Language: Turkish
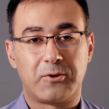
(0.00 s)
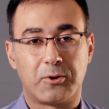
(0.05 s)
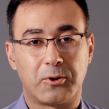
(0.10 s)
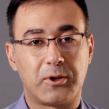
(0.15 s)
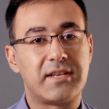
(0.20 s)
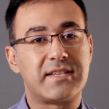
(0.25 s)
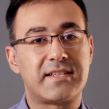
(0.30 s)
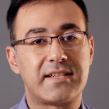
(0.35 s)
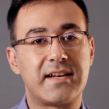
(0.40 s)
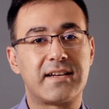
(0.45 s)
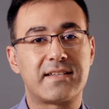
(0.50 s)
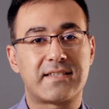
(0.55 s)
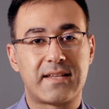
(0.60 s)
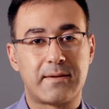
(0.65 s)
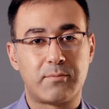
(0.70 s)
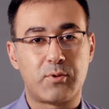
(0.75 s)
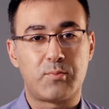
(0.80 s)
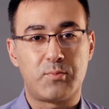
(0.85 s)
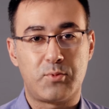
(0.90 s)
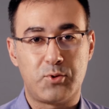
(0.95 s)
Dolayısıyla
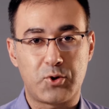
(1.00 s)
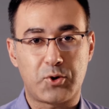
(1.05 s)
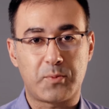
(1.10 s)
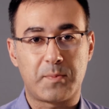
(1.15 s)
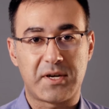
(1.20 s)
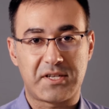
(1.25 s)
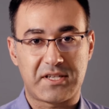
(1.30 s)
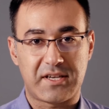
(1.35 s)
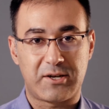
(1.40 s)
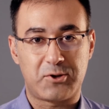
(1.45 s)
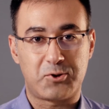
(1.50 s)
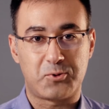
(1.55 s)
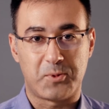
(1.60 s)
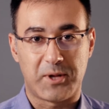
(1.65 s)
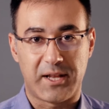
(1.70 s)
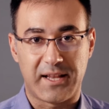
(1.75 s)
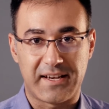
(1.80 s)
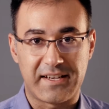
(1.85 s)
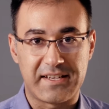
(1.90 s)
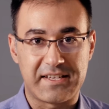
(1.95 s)
aslında bu büyük başarı
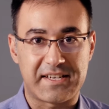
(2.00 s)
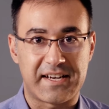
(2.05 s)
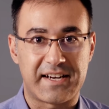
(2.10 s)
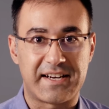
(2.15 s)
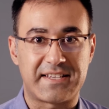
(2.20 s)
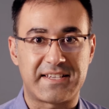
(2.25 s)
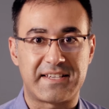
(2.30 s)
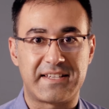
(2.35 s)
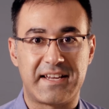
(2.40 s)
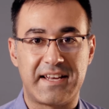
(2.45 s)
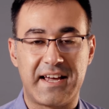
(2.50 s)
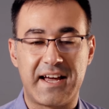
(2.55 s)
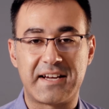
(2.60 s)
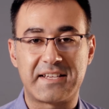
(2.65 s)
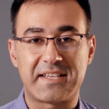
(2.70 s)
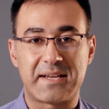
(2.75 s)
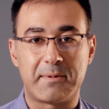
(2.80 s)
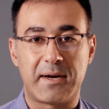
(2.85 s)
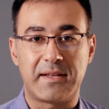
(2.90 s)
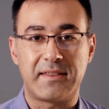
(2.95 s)
cümlelerinin içerisinde
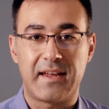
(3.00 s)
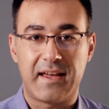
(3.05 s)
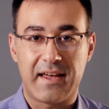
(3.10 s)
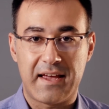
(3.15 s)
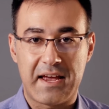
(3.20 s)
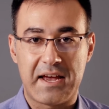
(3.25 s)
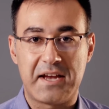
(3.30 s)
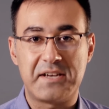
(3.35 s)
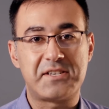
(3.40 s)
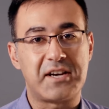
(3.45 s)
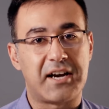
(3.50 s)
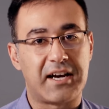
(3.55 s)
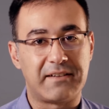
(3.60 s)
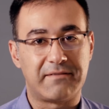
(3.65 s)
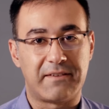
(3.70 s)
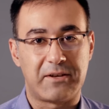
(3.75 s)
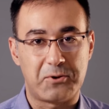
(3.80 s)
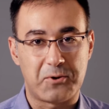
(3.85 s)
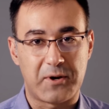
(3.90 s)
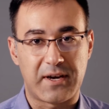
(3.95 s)
her zaman
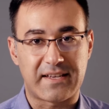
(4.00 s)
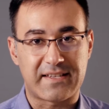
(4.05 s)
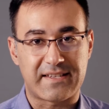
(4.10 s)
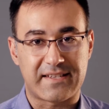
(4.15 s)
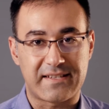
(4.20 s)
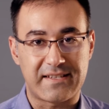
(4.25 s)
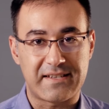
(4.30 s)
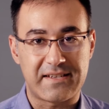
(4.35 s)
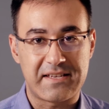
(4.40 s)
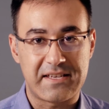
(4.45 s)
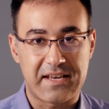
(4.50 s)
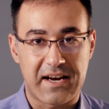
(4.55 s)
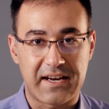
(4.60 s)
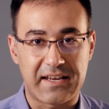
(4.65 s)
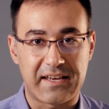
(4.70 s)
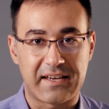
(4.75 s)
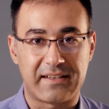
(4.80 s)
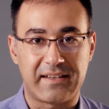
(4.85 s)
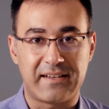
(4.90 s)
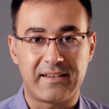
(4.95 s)
Agile ve UX'i yan
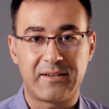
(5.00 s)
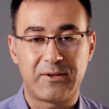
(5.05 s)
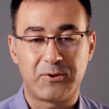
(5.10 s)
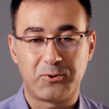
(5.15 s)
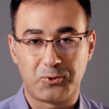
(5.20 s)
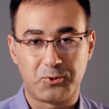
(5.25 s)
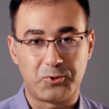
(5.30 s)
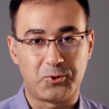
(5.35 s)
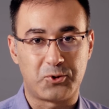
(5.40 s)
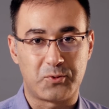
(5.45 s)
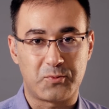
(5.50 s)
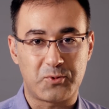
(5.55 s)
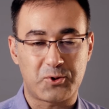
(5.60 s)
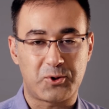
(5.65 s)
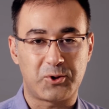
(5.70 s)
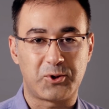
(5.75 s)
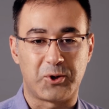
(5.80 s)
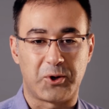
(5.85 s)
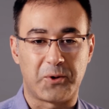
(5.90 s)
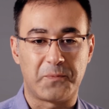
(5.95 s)
yana duyduğumuz
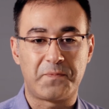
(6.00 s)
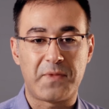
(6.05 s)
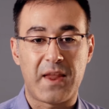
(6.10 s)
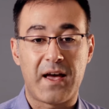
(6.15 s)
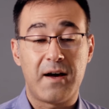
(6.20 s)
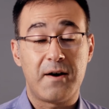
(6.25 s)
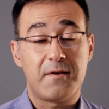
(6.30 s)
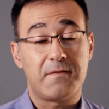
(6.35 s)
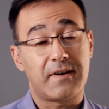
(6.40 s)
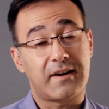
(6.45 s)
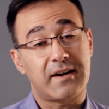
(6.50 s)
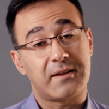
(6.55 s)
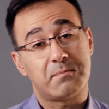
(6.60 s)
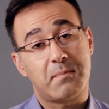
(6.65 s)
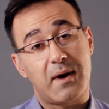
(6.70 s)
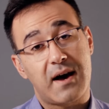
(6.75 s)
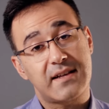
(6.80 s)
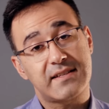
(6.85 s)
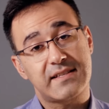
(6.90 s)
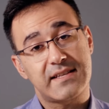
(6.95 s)
oluyor.
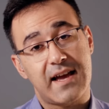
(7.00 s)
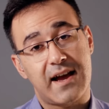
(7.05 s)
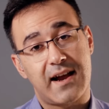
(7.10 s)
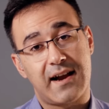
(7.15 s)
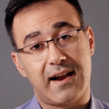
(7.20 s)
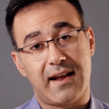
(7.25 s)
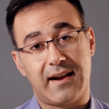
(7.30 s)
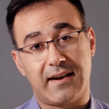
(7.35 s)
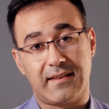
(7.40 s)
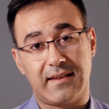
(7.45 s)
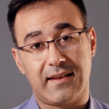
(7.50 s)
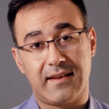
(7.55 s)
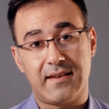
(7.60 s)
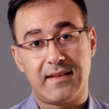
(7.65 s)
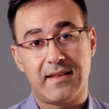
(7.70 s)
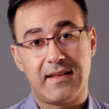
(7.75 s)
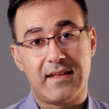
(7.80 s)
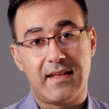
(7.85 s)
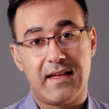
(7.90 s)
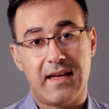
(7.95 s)
Fakat bazı yerlerde
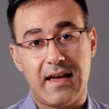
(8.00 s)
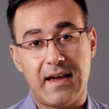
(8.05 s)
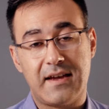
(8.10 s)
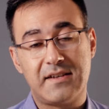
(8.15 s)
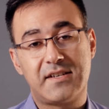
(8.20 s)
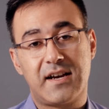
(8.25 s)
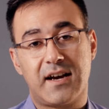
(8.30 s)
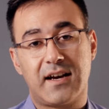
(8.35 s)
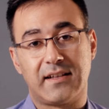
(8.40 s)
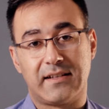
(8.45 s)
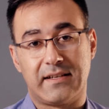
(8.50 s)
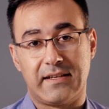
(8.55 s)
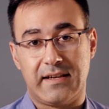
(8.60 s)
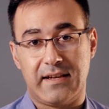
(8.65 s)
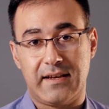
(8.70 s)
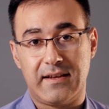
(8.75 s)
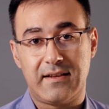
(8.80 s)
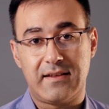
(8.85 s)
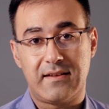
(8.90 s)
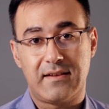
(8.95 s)
Agile
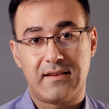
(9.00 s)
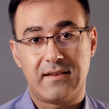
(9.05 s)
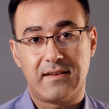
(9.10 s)
ile